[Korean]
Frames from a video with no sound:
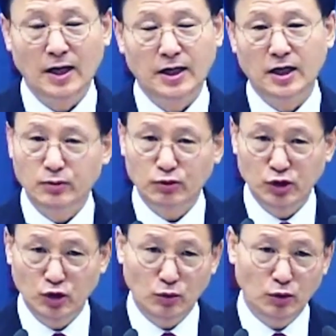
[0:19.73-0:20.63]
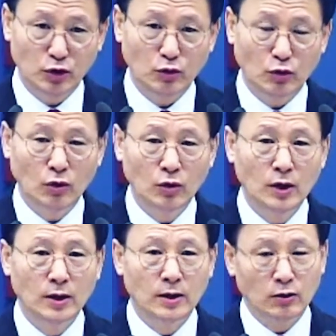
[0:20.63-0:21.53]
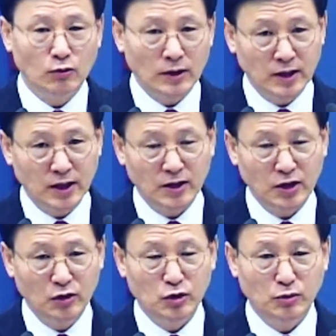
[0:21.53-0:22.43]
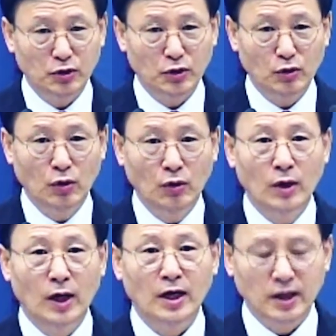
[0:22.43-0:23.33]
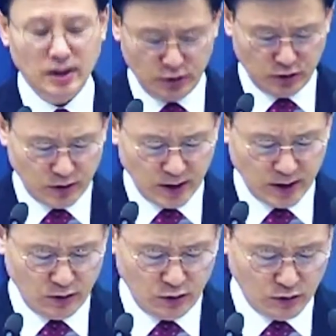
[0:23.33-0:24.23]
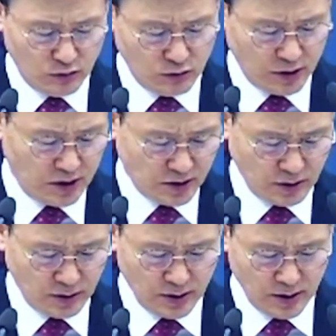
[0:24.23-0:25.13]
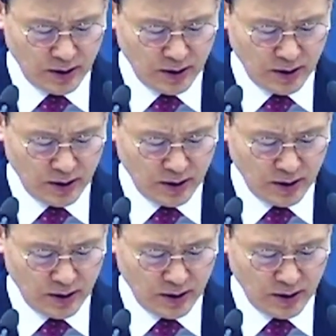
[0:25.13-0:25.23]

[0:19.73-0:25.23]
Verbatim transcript: 하나님을 잃어버리고 관계가 깨어져 버리고 하나님을 떠나게 되었고 그래서